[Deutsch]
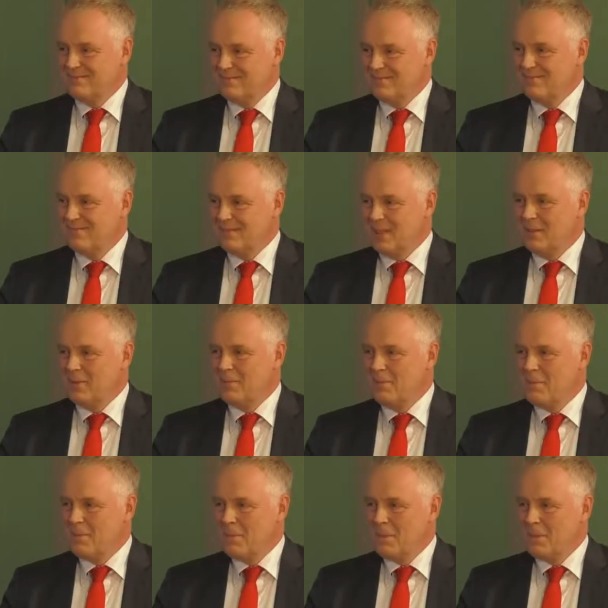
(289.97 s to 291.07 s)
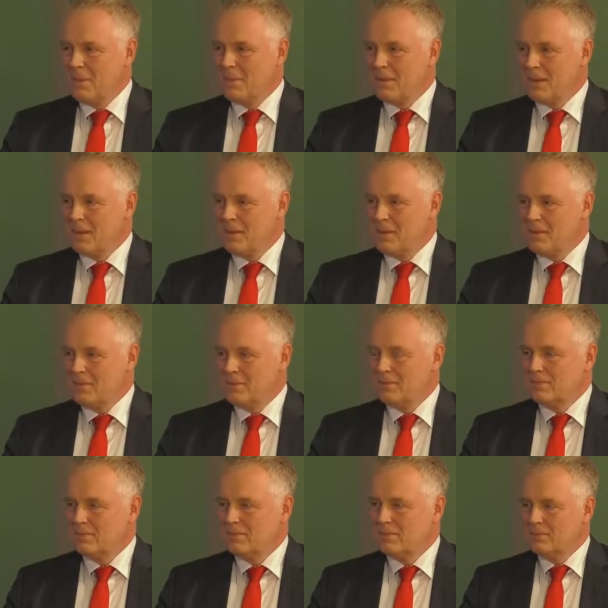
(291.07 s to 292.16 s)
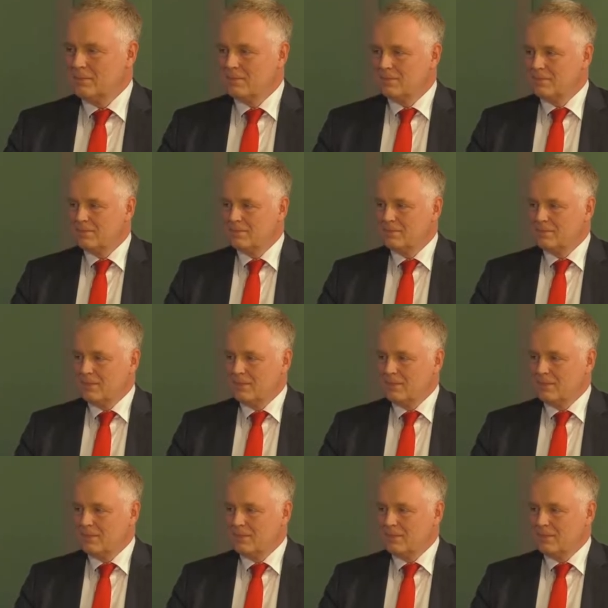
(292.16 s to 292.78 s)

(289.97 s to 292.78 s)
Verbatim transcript: Wie wird sich ja. das entwickeln? Wo gehen da die Trends hin?